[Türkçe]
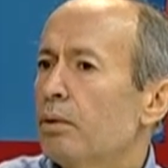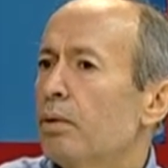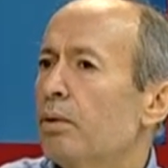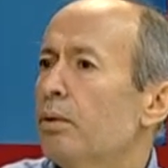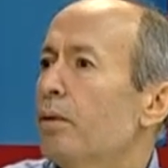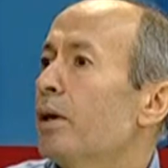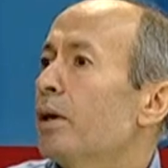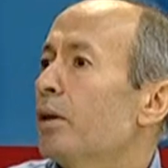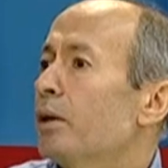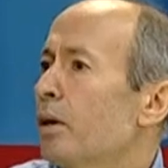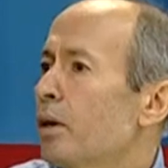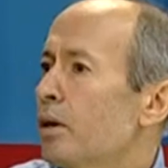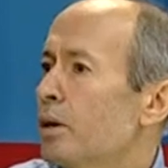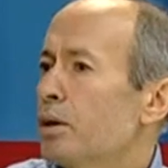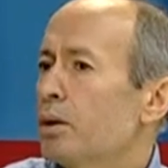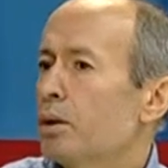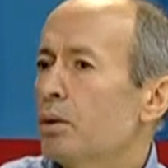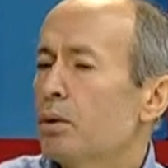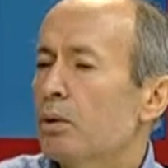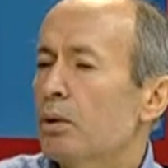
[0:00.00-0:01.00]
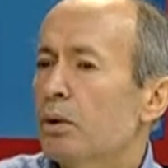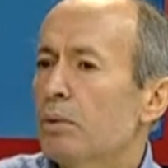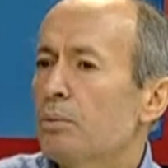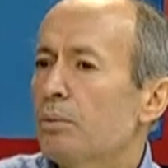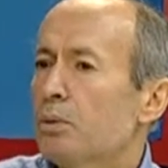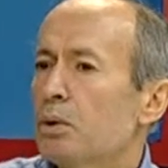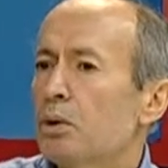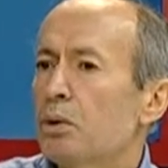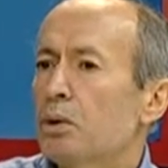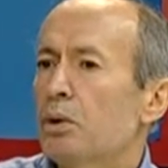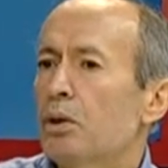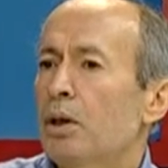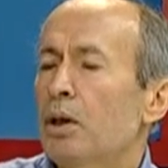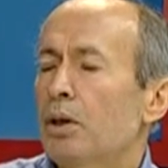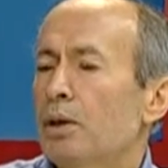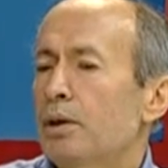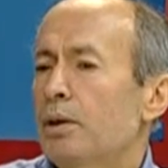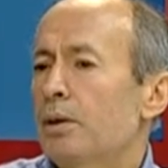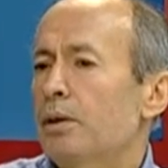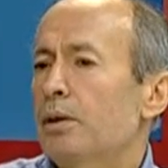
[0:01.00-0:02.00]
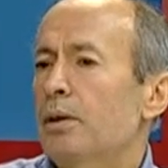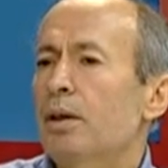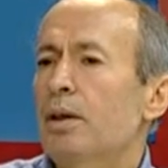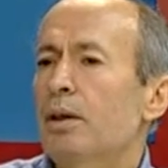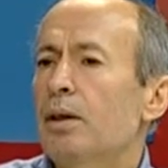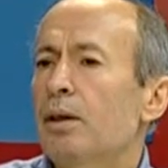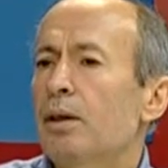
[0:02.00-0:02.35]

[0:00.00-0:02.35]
over kanseri olan birçok hastada